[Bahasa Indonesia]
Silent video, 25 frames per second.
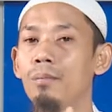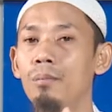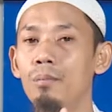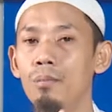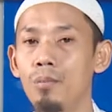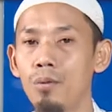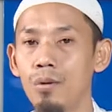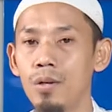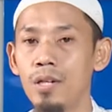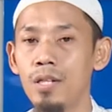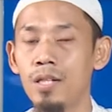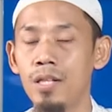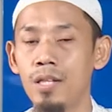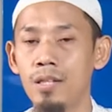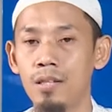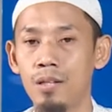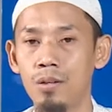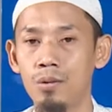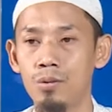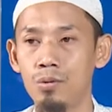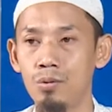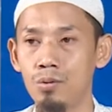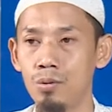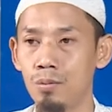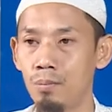boleh kita
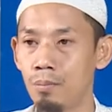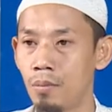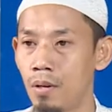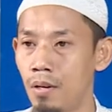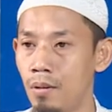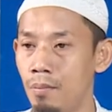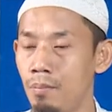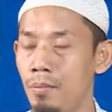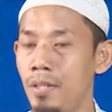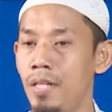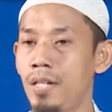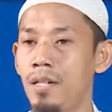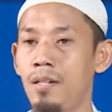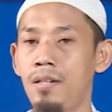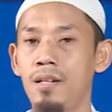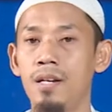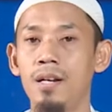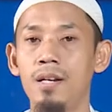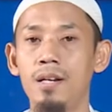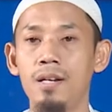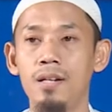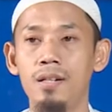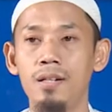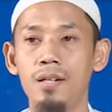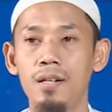untuk melebihi
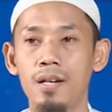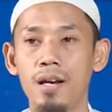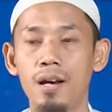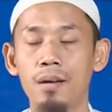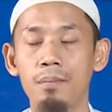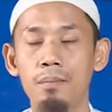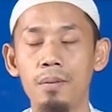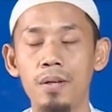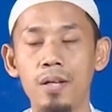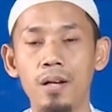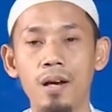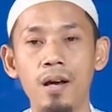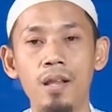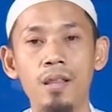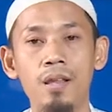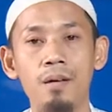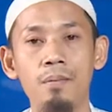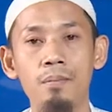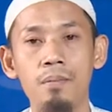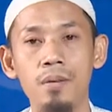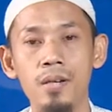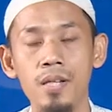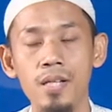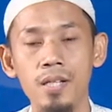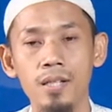dari apa yang Allah
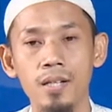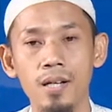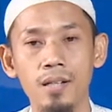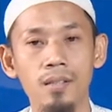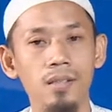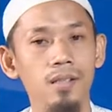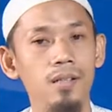belikan.